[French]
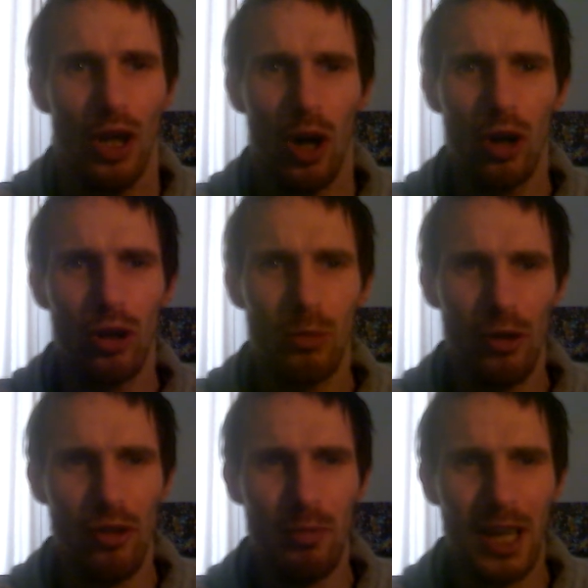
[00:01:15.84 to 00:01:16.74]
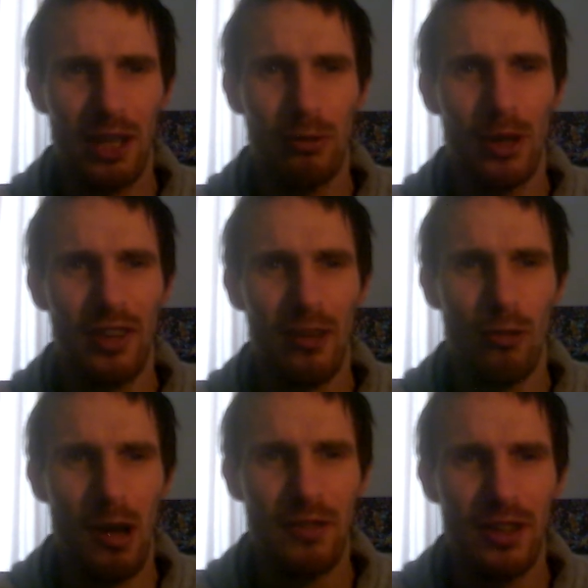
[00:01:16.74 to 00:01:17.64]
en commençant par les commentaires
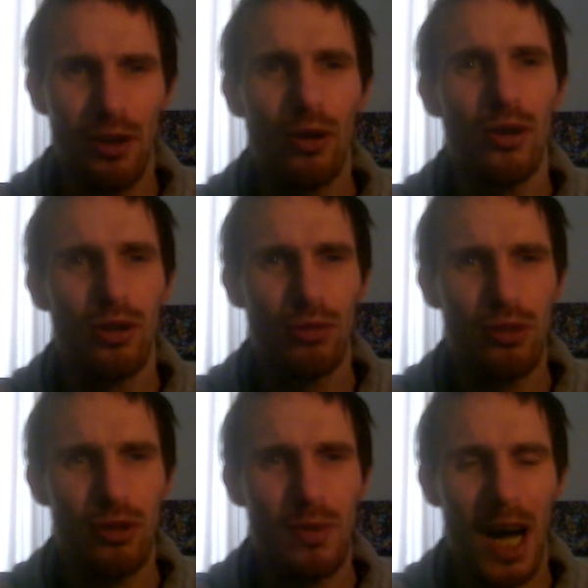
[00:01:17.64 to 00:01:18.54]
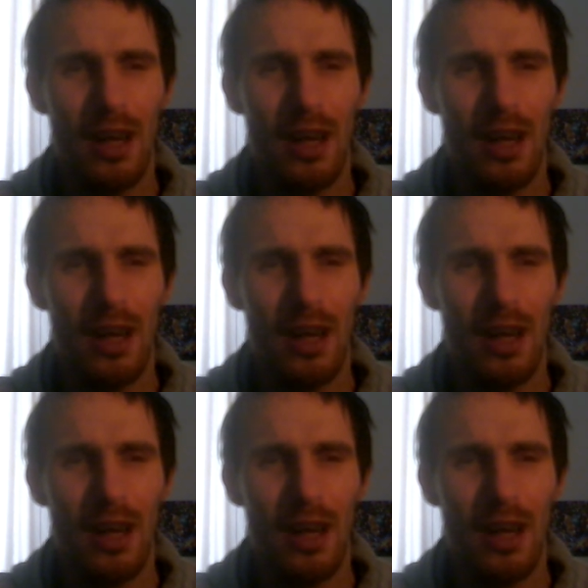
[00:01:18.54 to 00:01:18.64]
sur ma vidéo YouTube